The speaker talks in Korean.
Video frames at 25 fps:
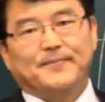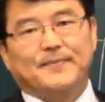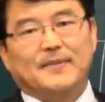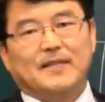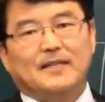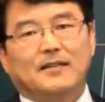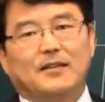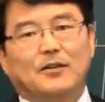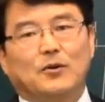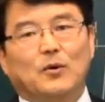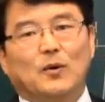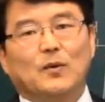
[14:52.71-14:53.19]

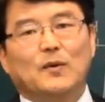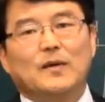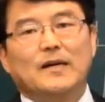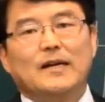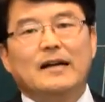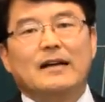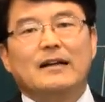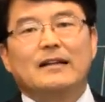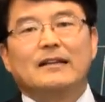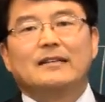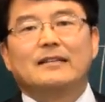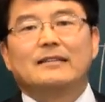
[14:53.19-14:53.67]
그리고
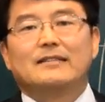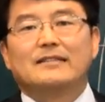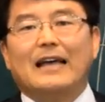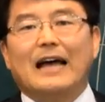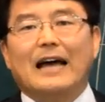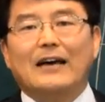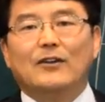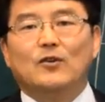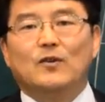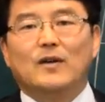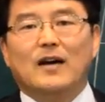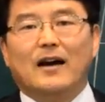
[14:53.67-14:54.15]

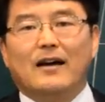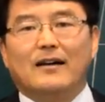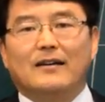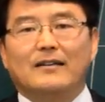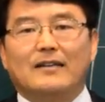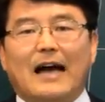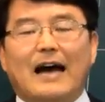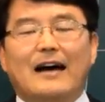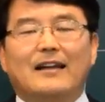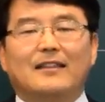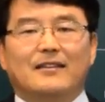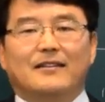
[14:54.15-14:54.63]
사위가
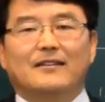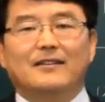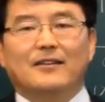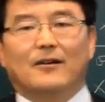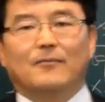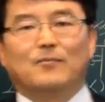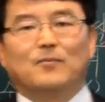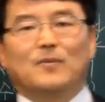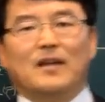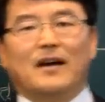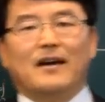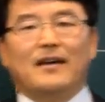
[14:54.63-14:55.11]
아들이
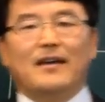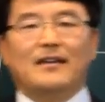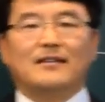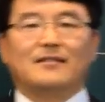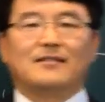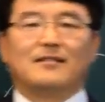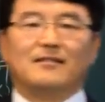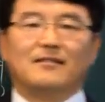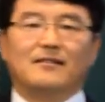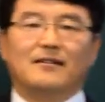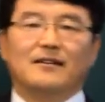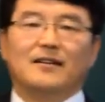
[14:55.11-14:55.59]
없다
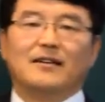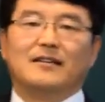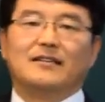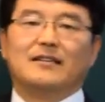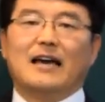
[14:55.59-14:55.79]
해서